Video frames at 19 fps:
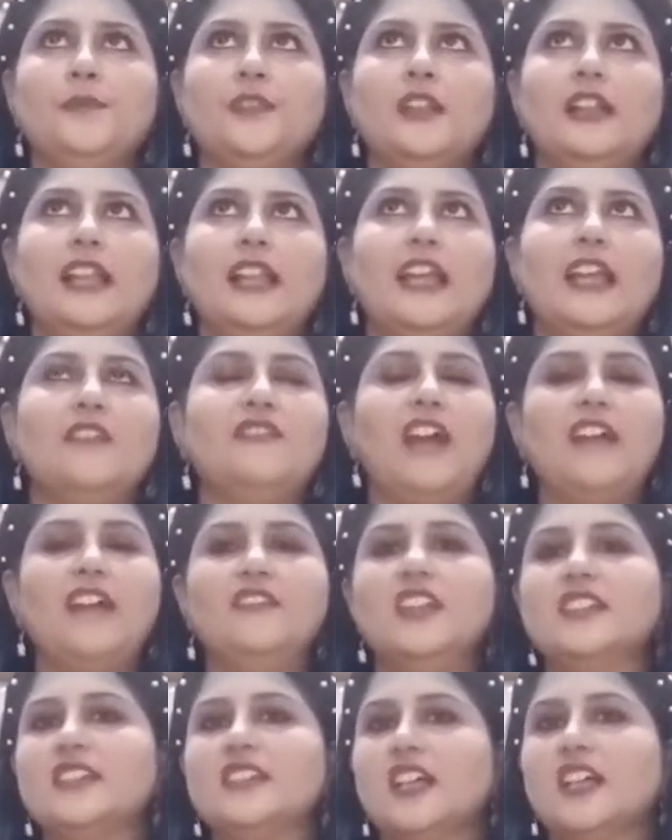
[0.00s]
लाइक फाइव
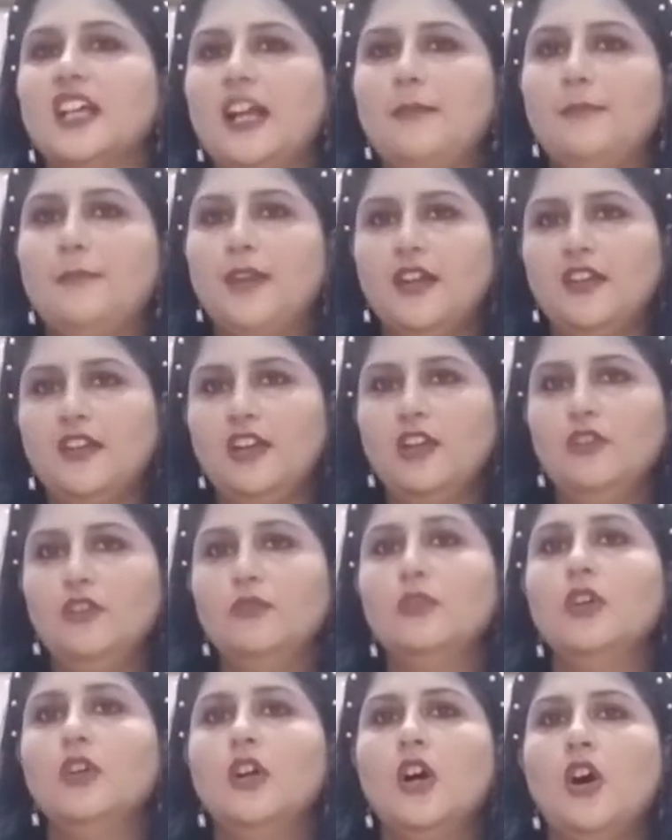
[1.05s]
डेज अगर आप पढ़ रहे हो
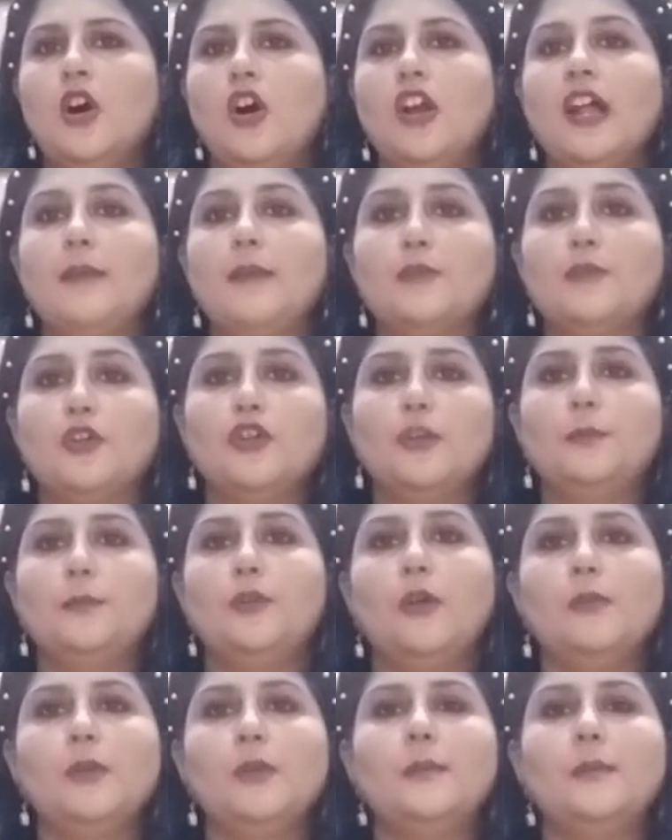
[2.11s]
और आपको कोई
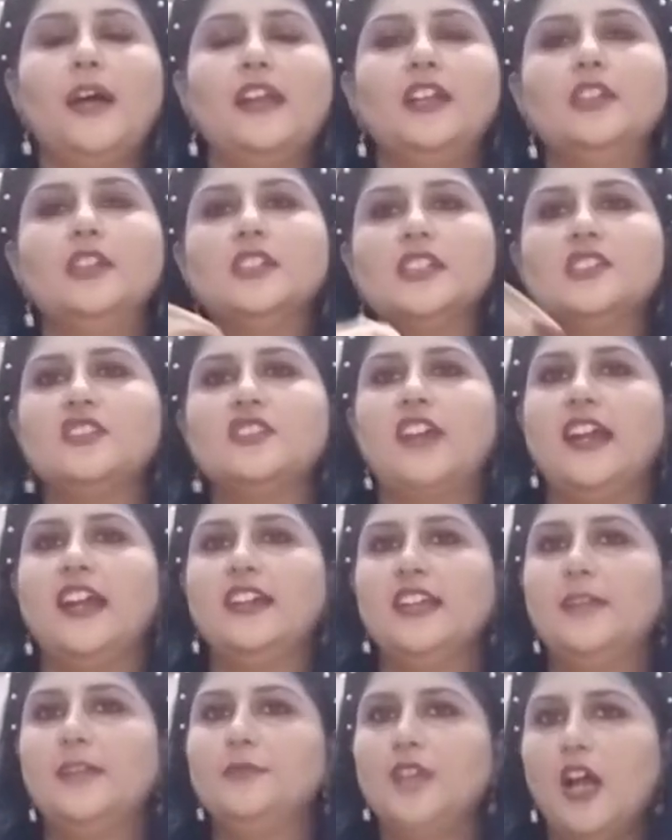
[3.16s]
प्रॉब्लम आ रही है जस्ट
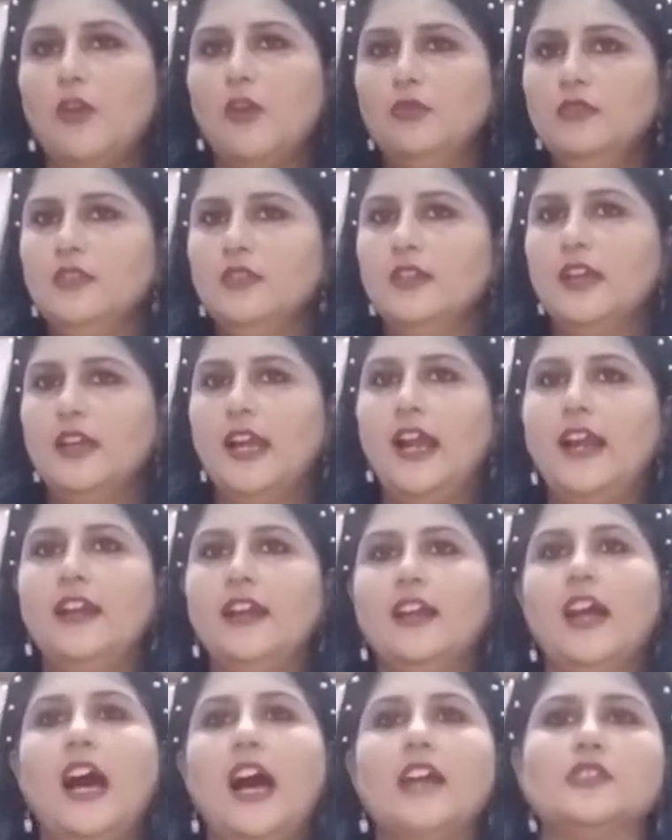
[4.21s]
राइट देम डाउन
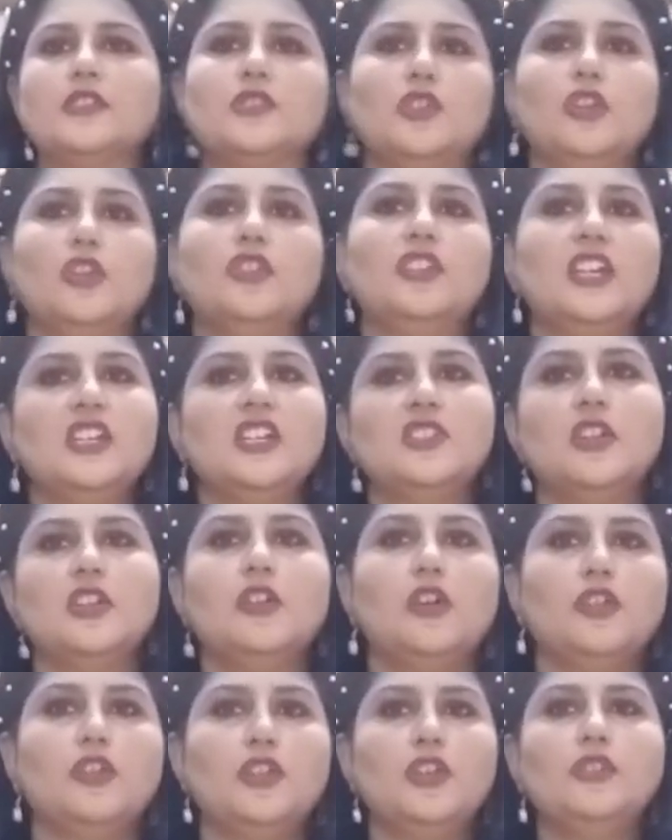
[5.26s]
एंड आस्क योर टीचर
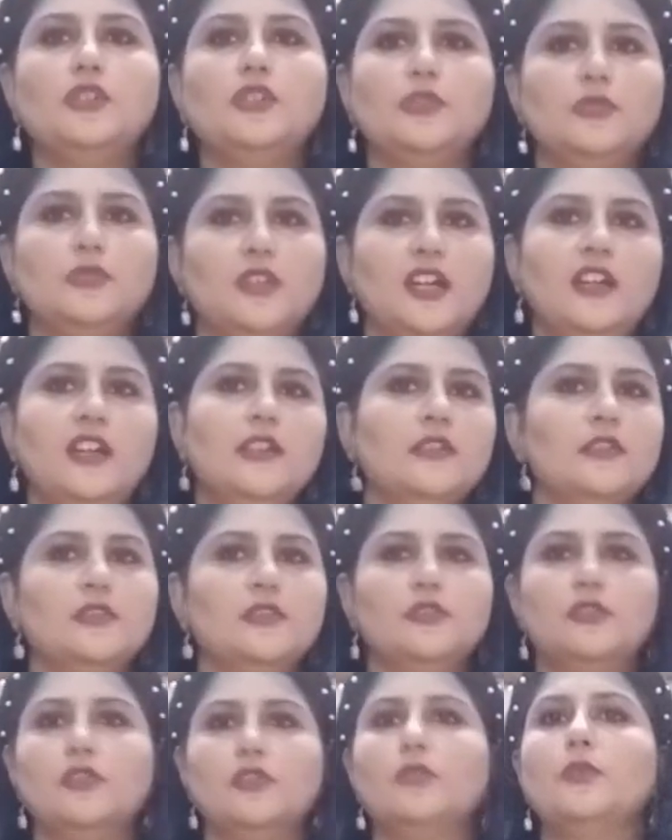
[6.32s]
और योर ट्यूटर
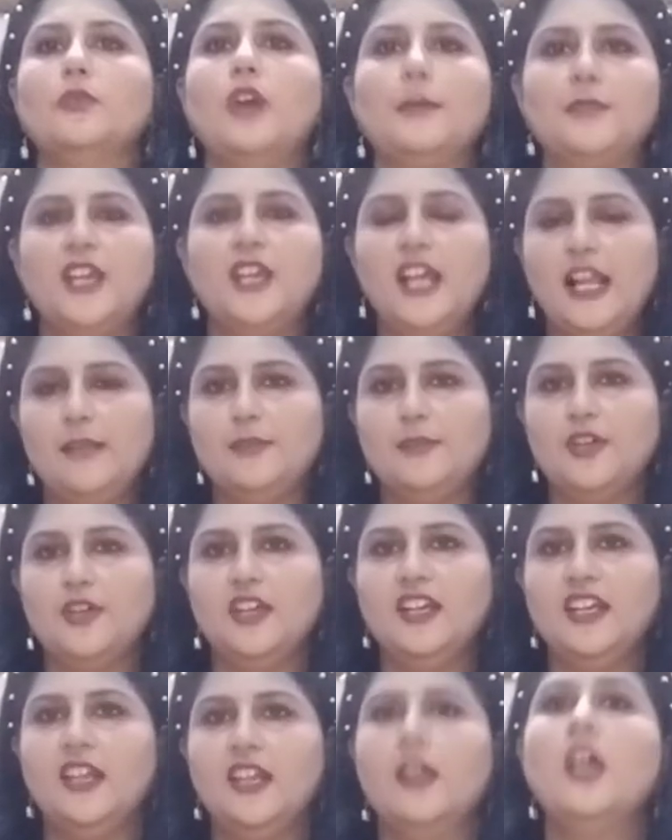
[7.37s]
तो वो आपकी हेल्प
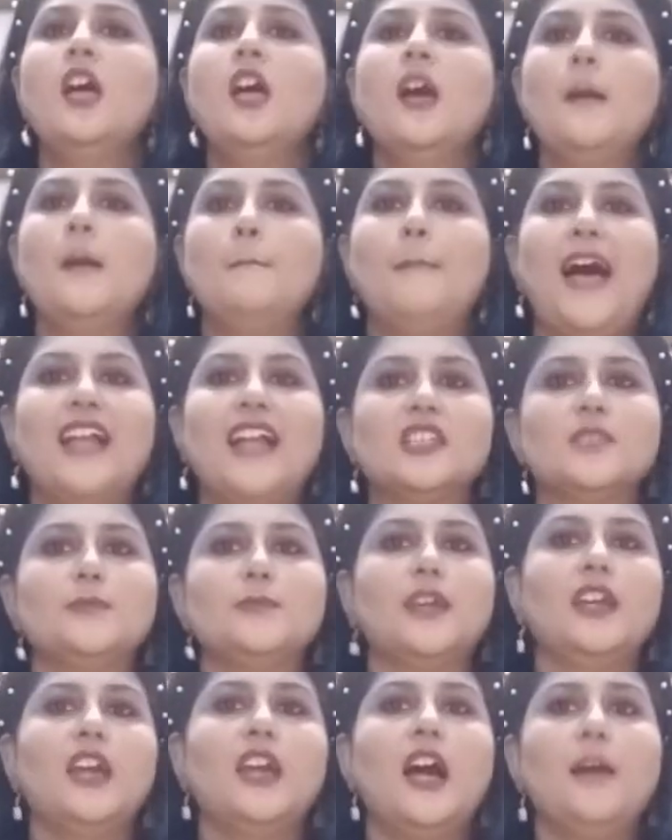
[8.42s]
करेंगे मैथ्स
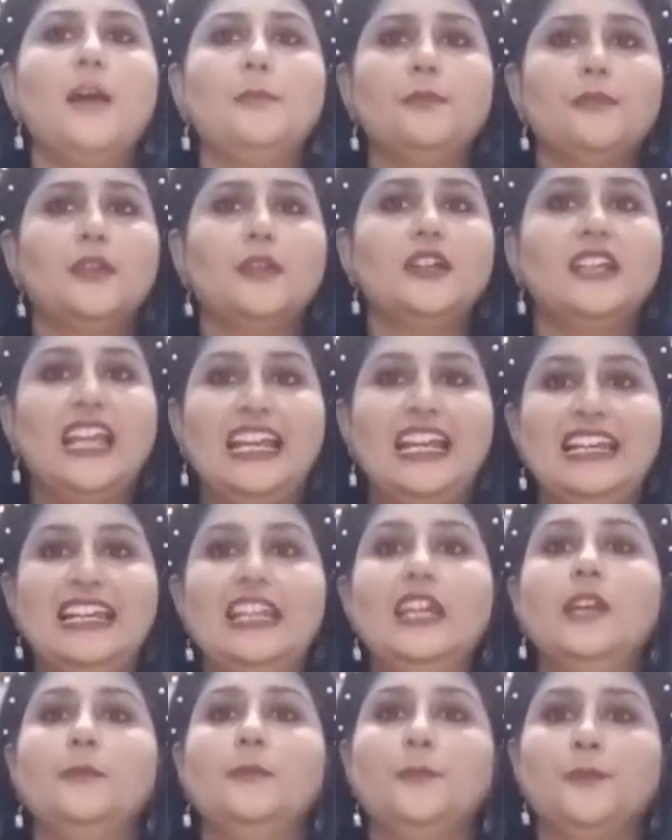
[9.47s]
में आप
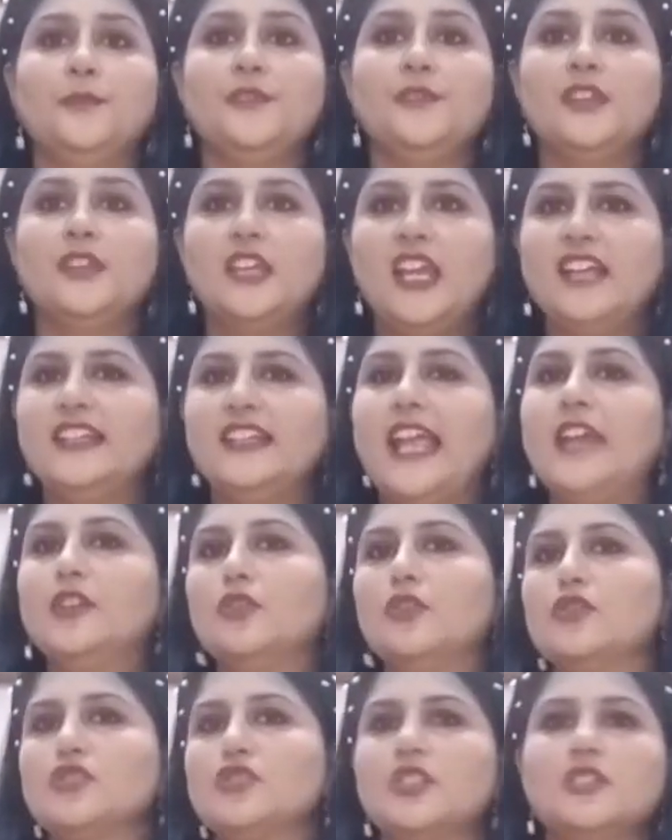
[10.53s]
डेली के टेन
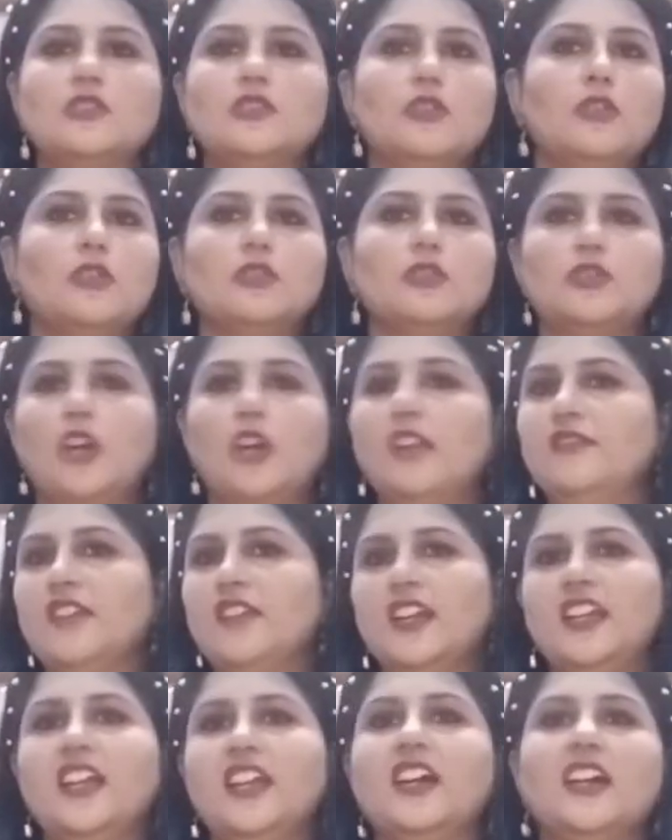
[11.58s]
क्वेश्चंस तो सॉल्व
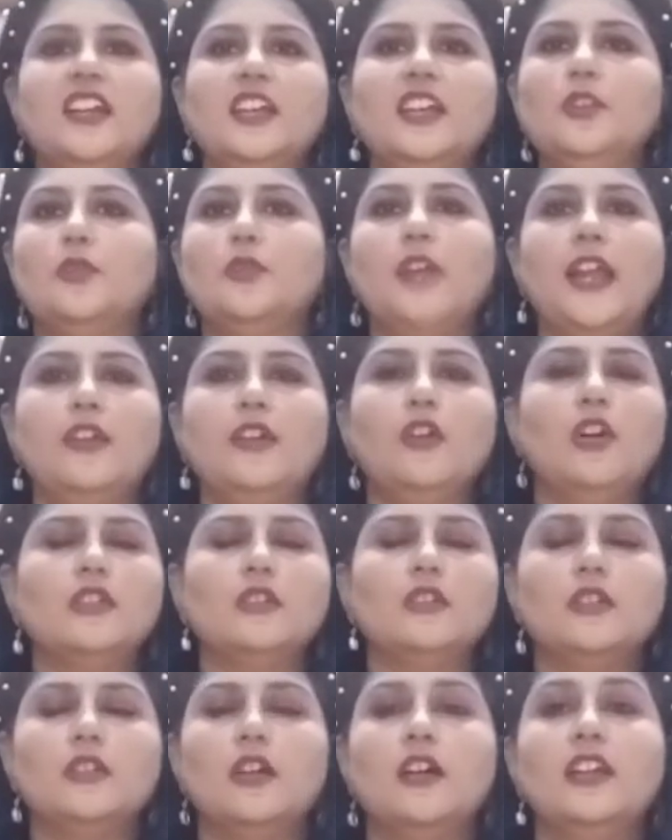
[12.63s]
करिए करें यू कैन
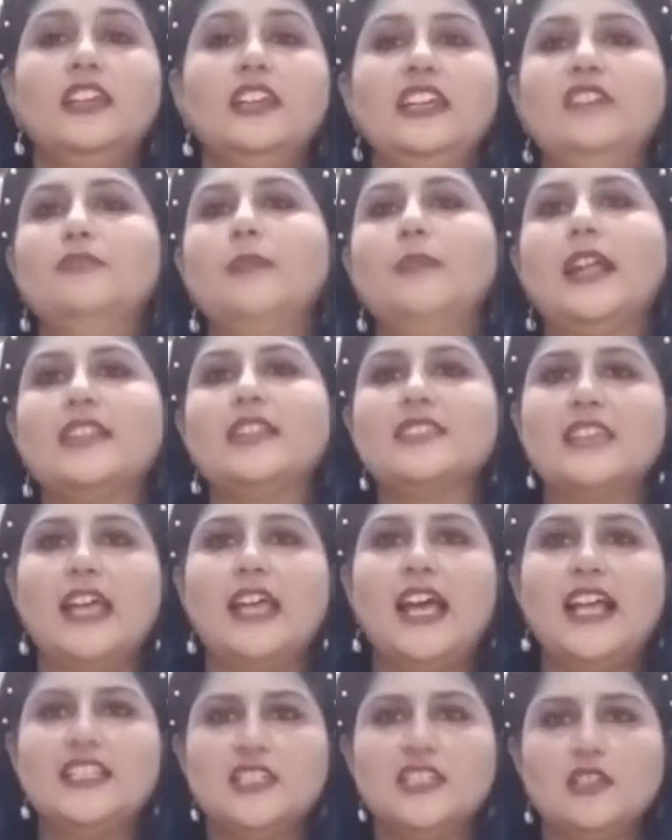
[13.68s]
नॉट लीव मैथ्स
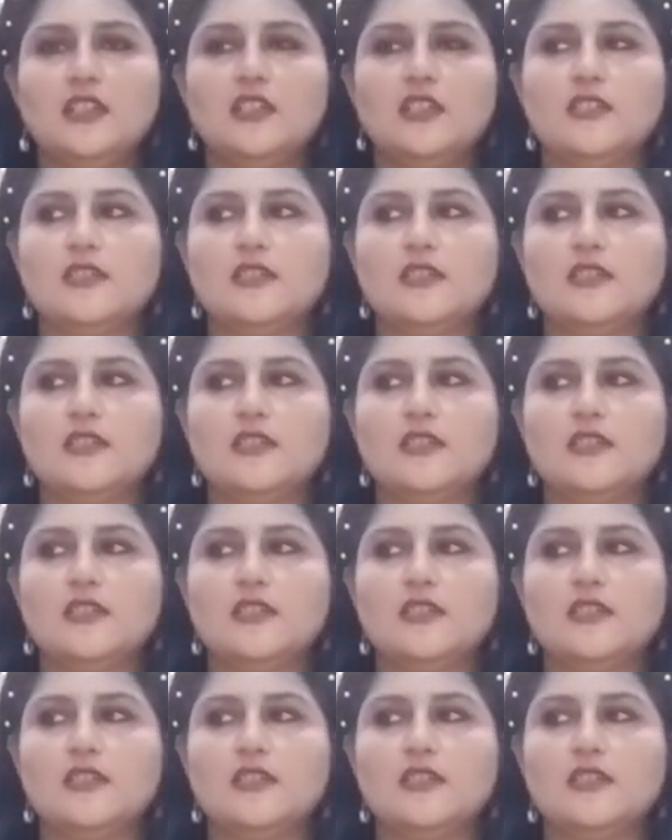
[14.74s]
एज इट इज़